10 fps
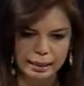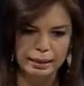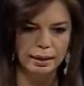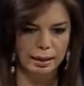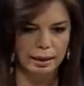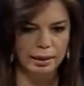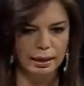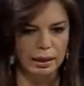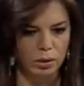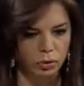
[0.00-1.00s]
eh,
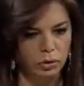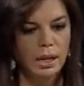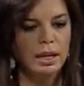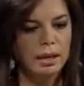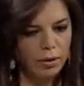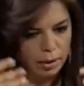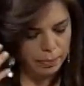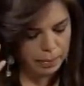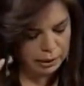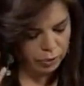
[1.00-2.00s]
que los
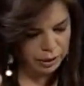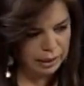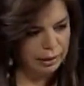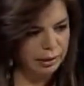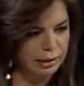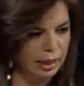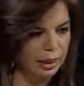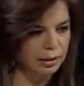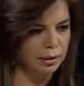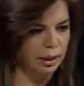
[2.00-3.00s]
manifestantes
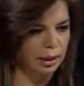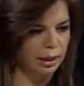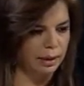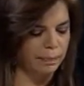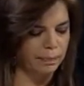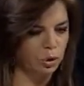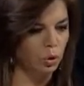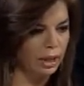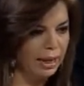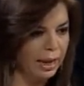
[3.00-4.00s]
sean eh,
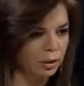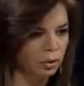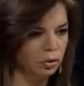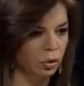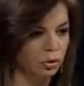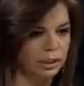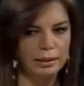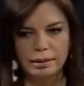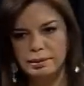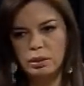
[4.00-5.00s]
ciudadanos
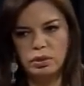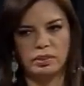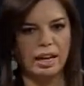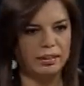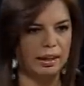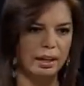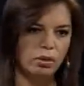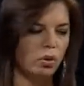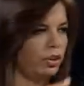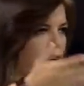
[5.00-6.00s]
conscientes y no estén
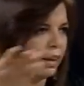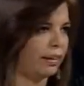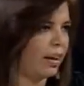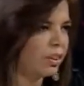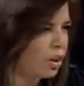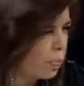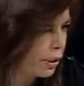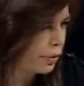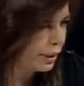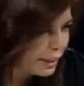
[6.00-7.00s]
atacando, o bien atacados a los
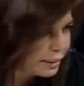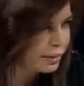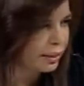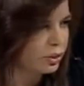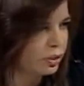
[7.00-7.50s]
periodistas. Cuando hay